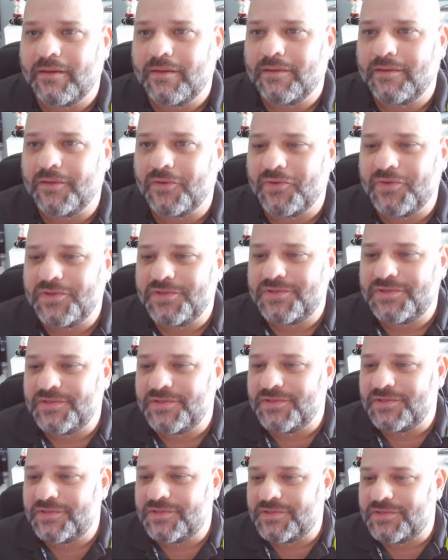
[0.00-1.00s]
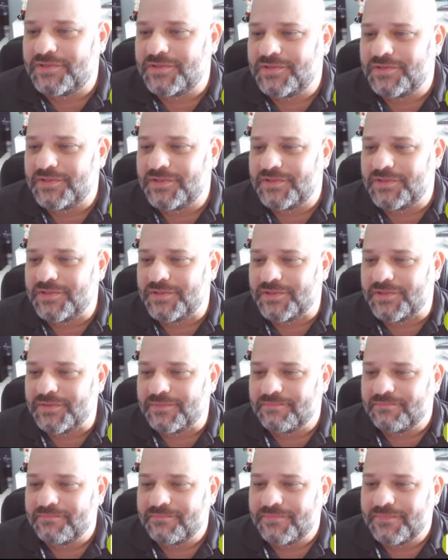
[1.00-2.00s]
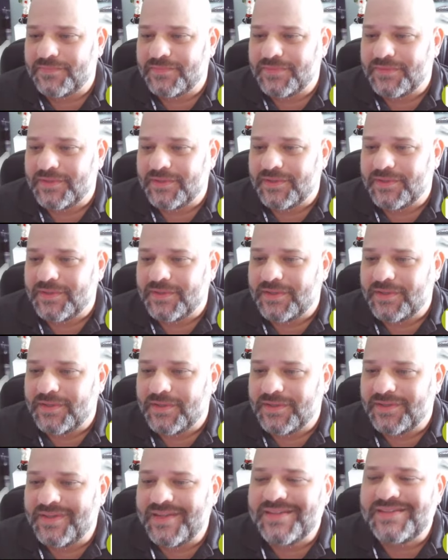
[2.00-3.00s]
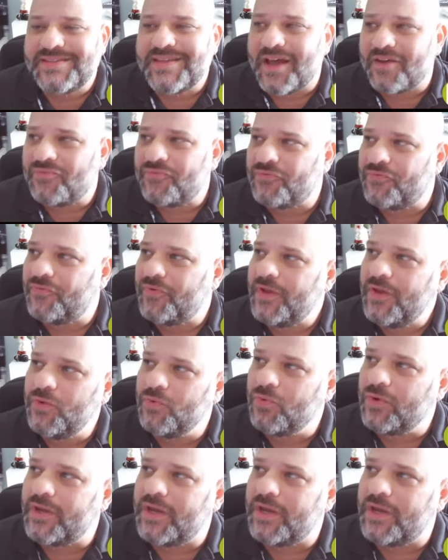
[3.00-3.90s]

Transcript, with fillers: não existe desafio